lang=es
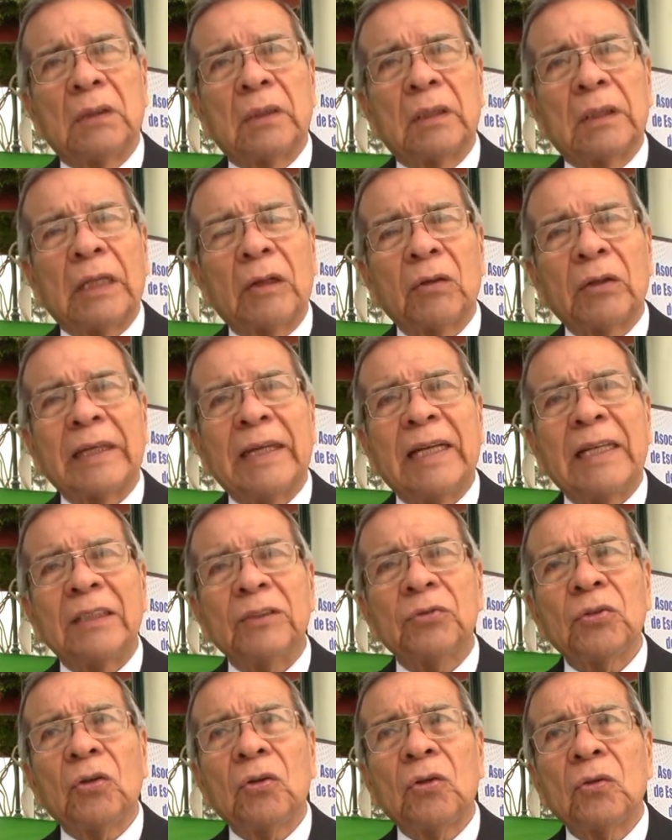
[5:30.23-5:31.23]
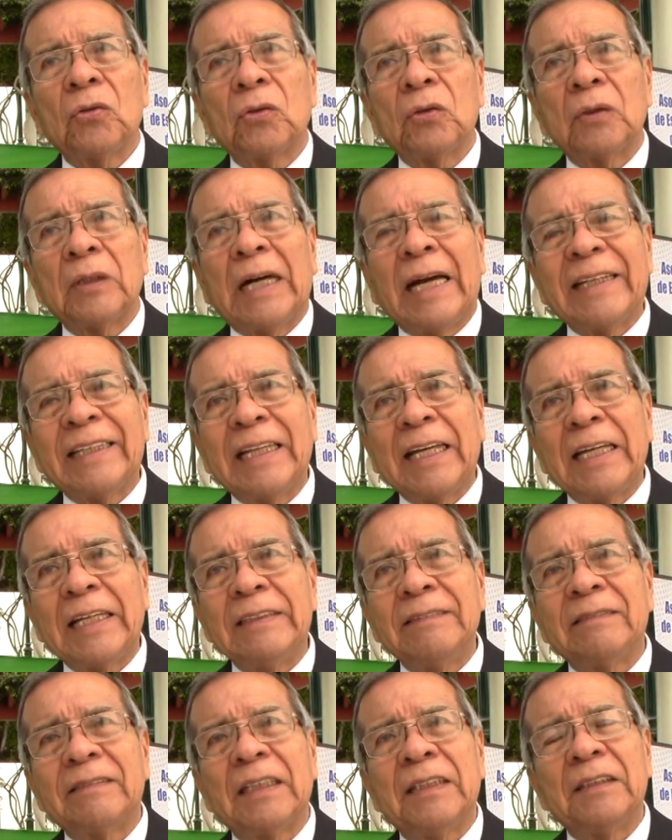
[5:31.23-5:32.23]
Creo que eso hay que
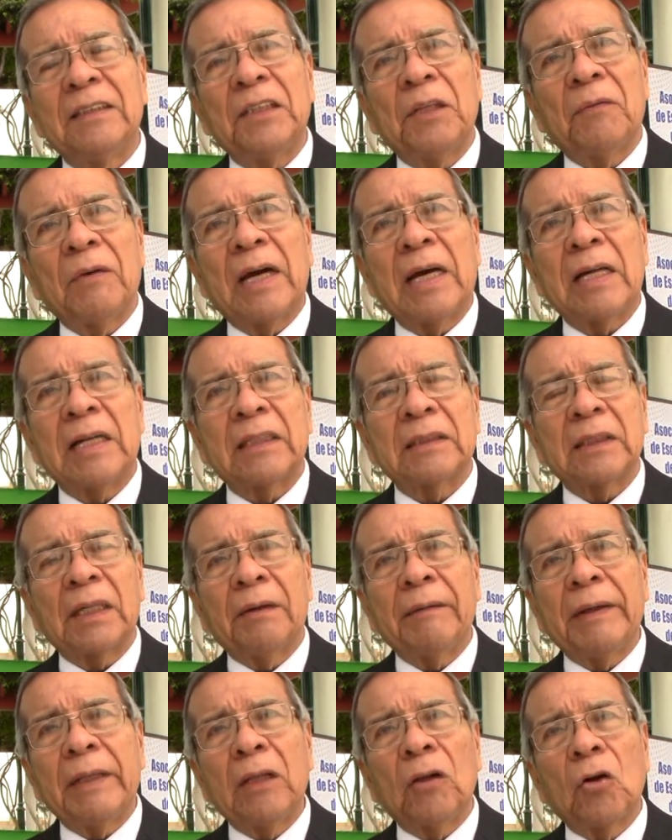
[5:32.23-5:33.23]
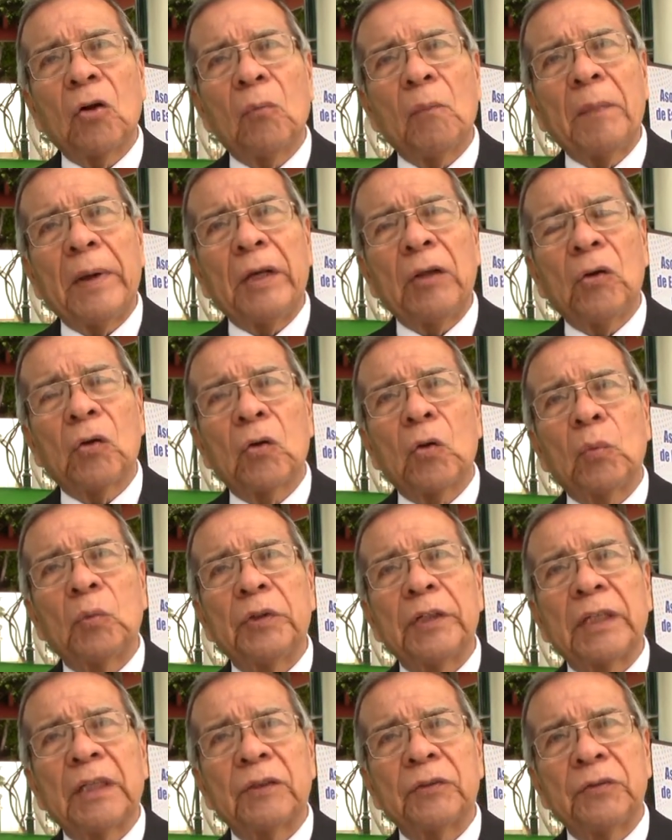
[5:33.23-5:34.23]
incentivar a través de los medios de
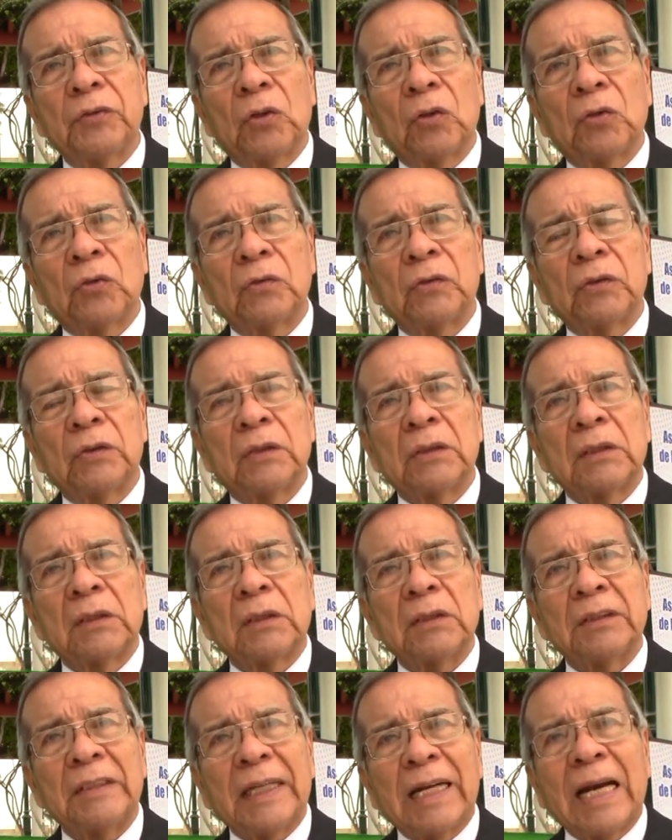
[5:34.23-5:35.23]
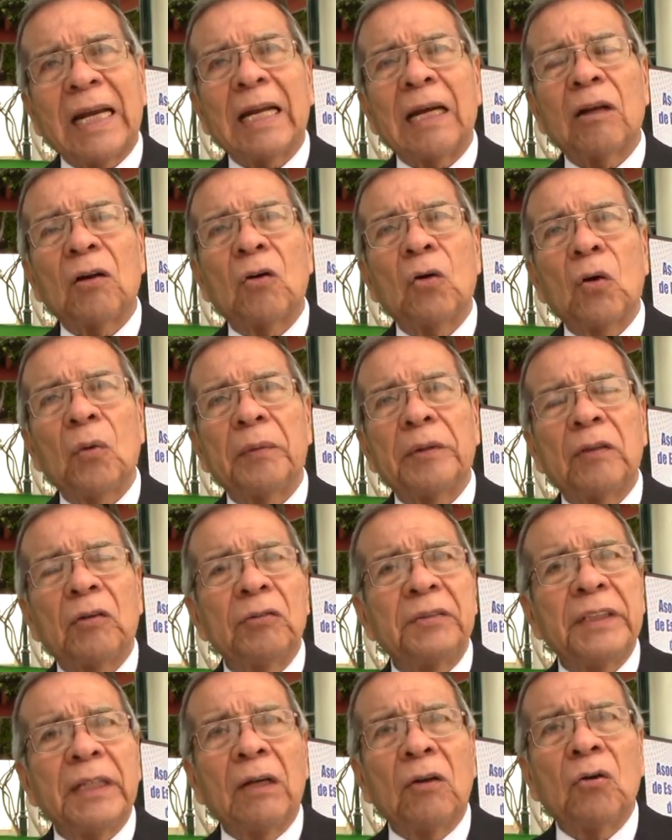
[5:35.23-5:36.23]
comunicación llegar a los jóvenes.
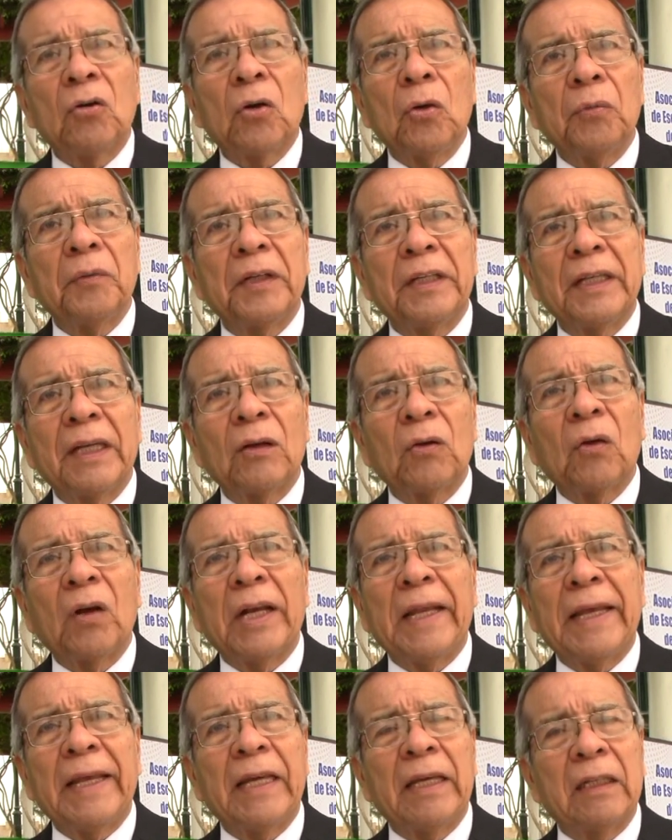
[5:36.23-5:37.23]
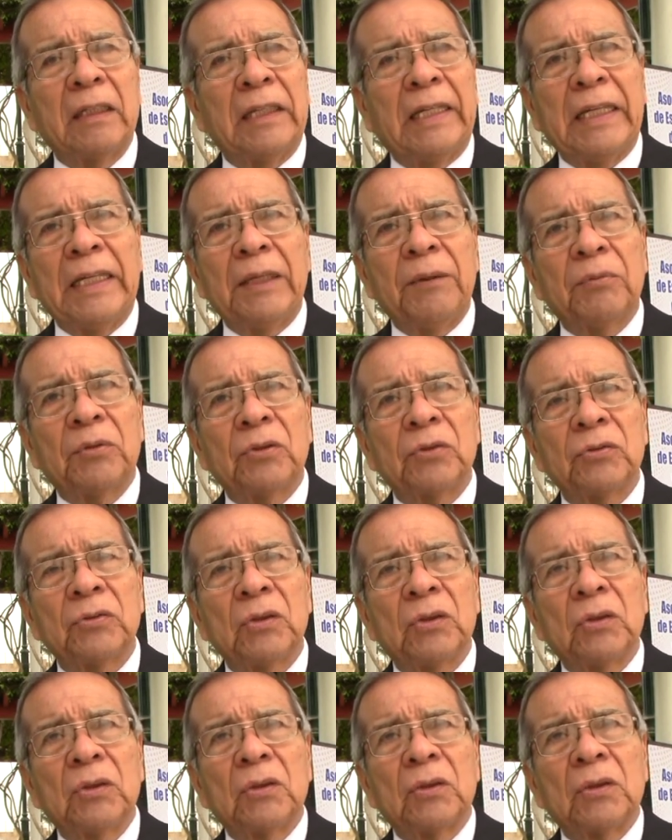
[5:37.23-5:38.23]
Hoy día los jóvenes ya no leen libros,
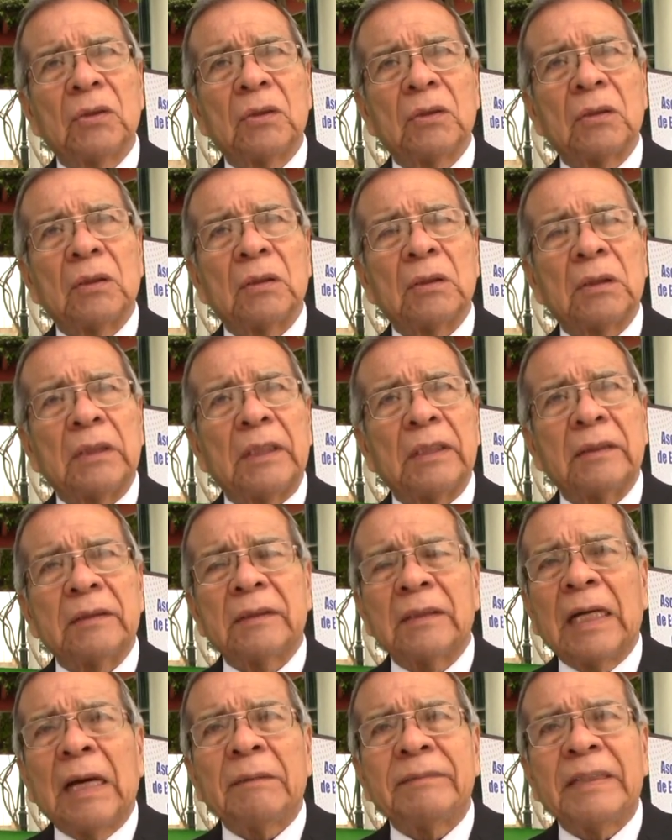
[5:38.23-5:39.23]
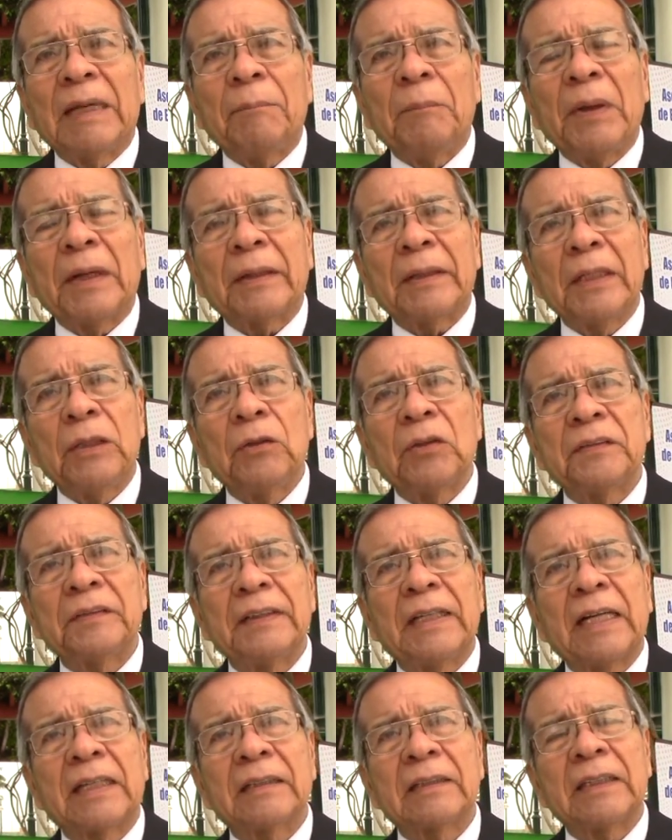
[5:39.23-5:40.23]
eh, se ha perdido
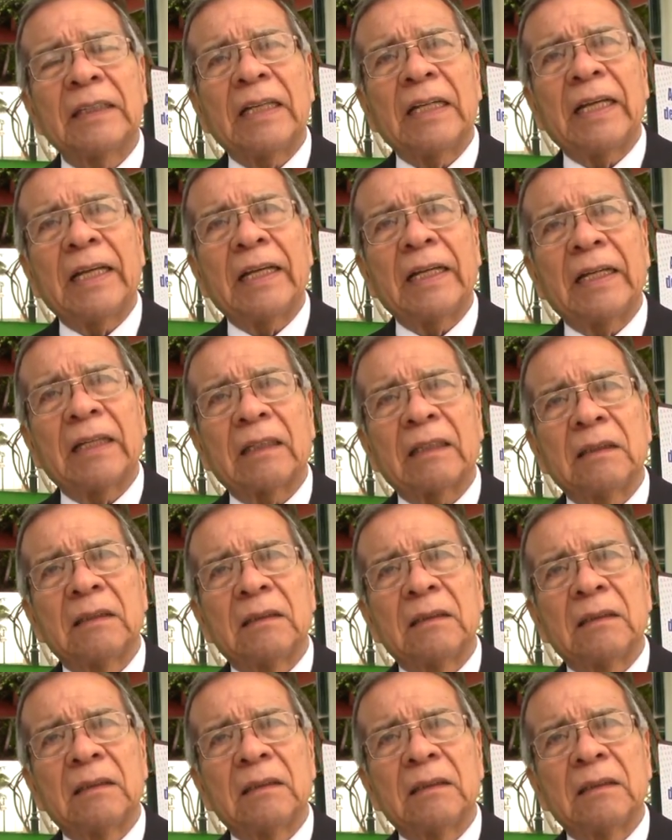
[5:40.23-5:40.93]
ese arte de leer,